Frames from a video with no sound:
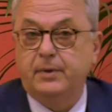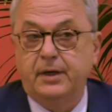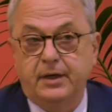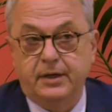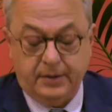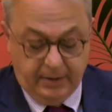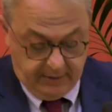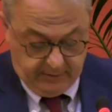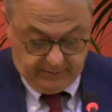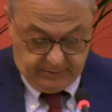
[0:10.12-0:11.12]

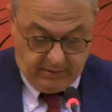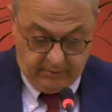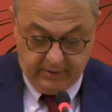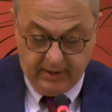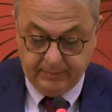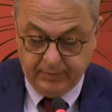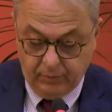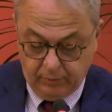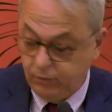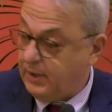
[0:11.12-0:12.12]
paese c'è un gap
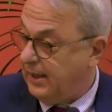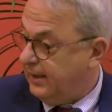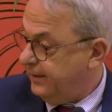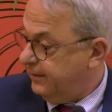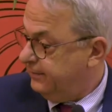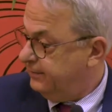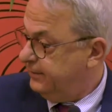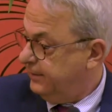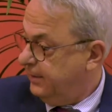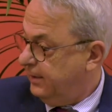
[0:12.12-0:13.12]
culturale
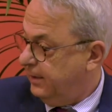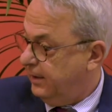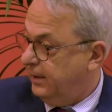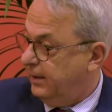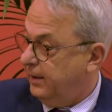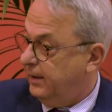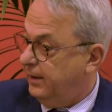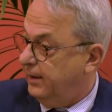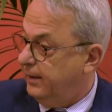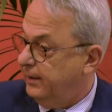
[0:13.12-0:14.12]

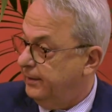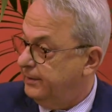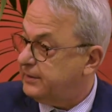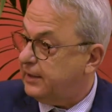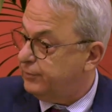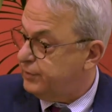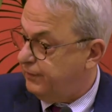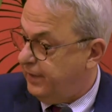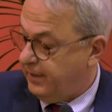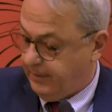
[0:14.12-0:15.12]
eh,
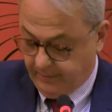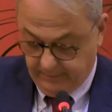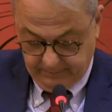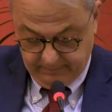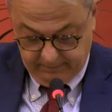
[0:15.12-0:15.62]
stratosferico